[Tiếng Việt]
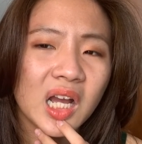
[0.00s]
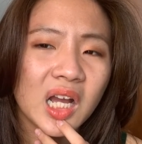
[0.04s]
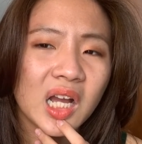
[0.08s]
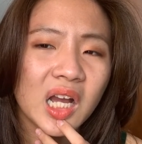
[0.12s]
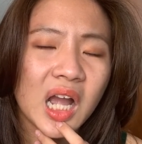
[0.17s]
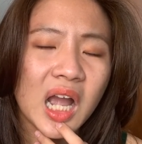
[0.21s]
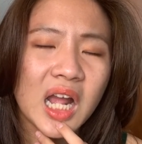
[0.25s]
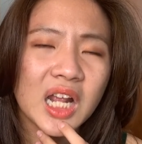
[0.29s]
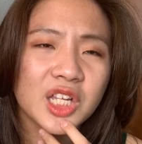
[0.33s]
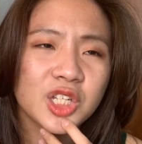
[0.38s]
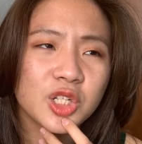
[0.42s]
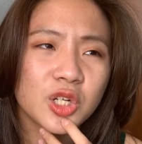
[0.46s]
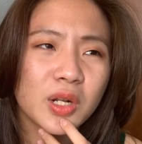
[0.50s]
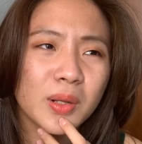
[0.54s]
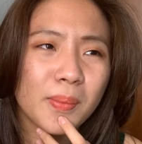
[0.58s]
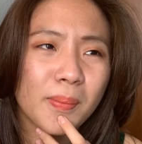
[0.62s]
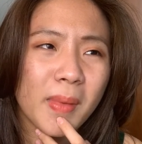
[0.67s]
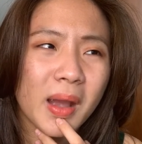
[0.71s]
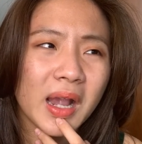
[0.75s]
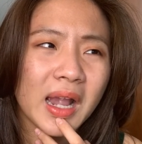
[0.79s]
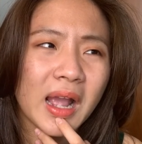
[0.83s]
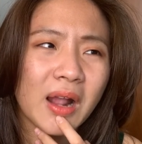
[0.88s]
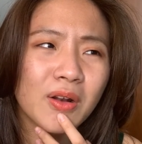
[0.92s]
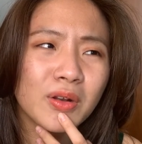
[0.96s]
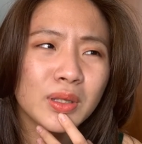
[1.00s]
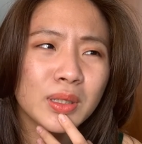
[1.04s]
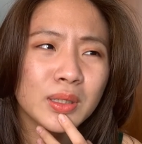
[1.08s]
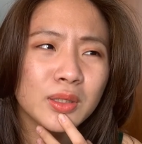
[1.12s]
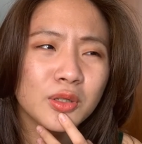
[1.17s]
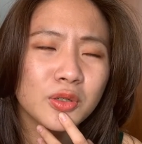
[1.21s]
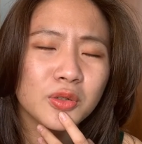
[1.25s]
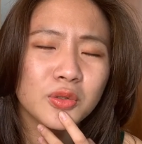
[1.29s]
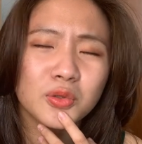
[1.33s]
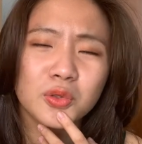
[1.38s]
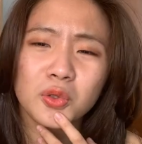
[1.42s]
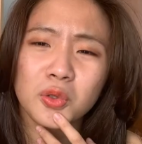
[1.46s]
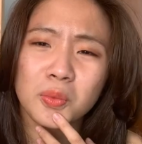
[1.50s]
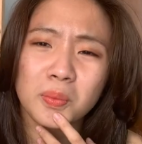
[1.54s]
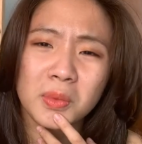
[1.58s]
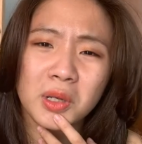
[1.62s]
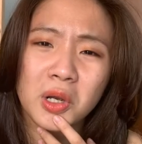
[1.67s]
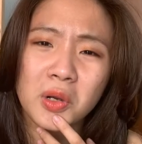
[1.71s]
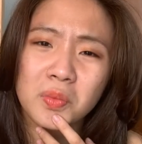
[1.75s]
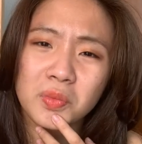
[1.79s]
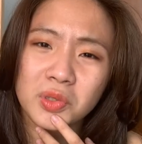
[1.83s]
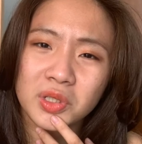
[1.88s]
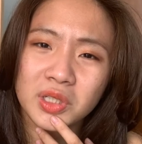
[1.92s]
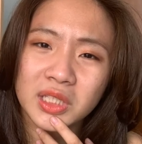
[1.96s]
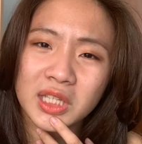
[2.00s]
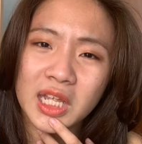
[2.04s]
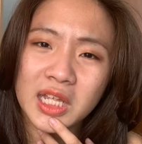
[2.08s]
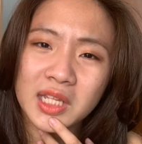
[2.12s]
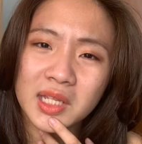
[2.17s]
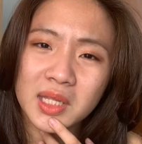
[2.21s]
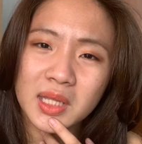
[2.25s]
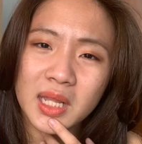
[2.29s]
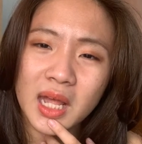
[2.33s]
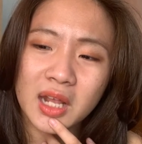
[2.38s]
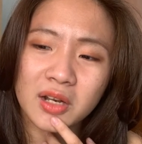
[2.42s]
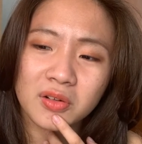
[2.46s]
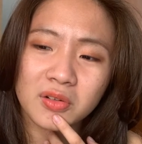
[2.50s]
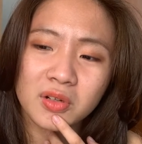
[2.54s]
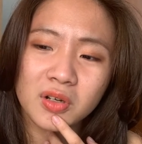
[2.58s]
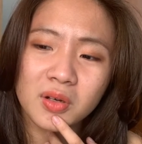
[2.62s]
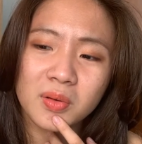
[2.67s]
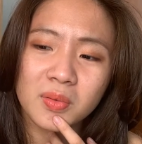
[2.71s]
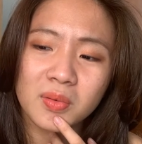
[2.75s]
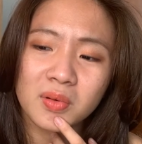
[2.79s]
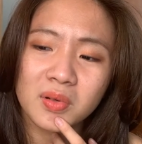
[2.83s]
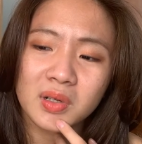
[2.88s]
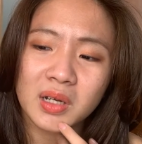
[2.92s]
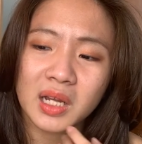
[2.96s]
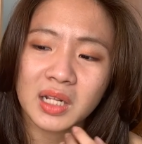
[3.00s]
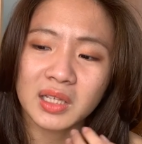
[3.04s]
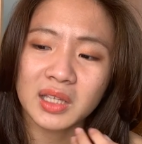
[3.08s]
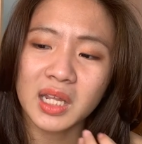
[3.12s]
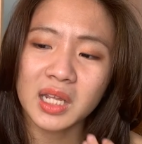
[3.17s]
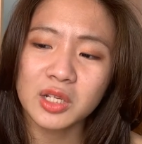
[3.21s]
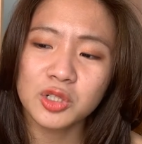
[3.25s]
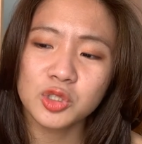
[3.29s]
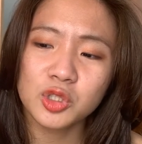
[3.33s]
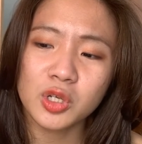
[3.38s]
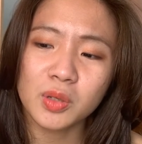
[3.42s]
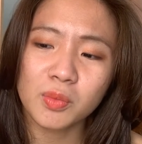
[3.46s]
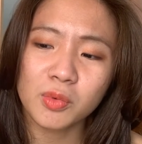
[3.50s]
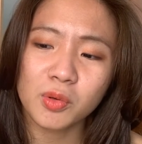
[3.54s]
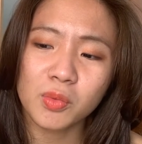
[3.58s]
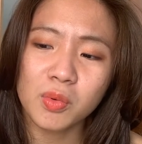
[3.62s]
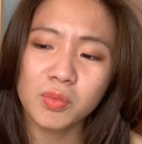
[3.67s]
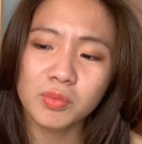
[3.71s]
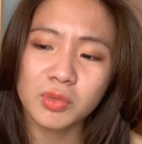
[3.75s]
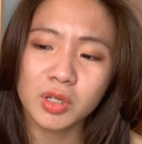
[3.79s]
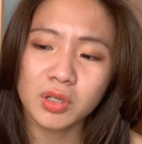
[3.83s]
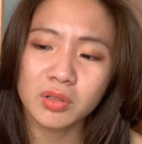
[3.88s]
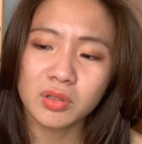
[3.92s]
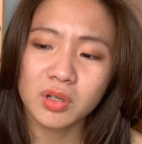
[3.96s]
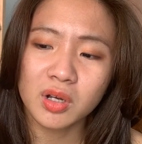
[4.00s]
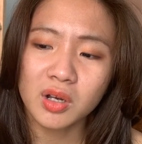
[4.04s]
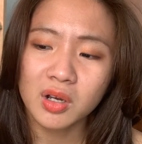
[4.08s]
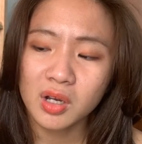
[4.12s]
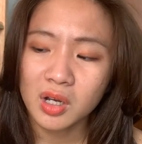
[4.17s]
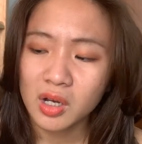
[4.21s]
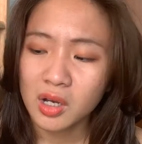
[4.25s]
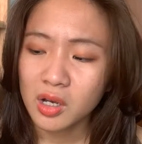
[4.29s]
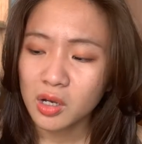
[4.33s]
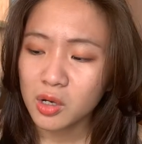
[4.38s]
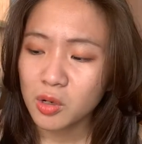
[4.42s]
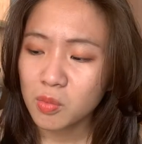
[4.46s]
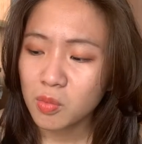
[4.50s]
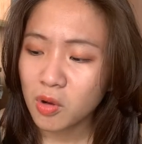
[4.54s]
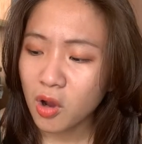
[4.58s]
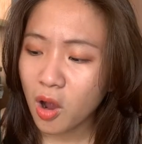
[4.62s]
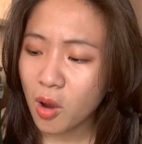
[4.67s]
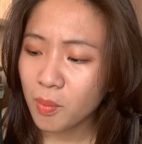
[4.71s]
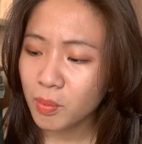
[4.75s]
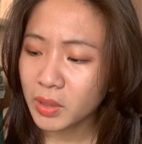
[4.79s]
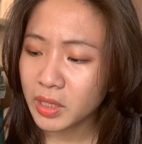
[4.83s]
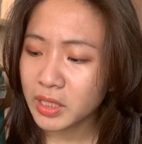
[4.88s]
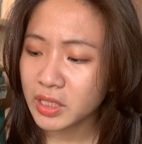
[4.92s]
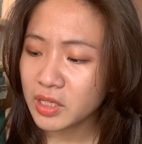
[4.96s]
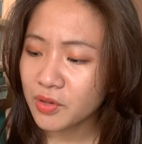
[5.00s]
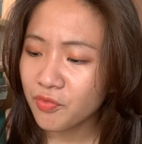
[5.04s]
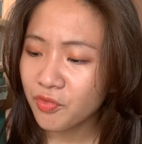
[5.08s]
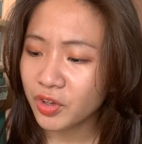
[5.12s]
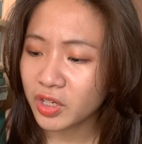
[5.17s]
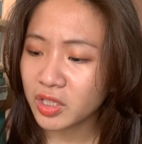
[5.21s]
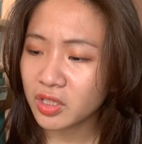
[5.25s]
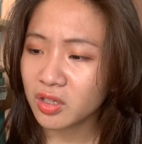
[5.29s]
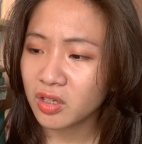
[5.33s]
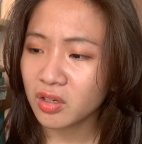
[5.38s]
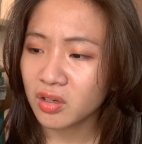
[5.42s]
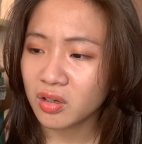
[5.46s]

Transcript: hay Julian McAllister ôi rồi mình không nhớ tên tác giả nữa cơ cả tên chuyện cũng không nhớ nữa cũng có một cái nhân vật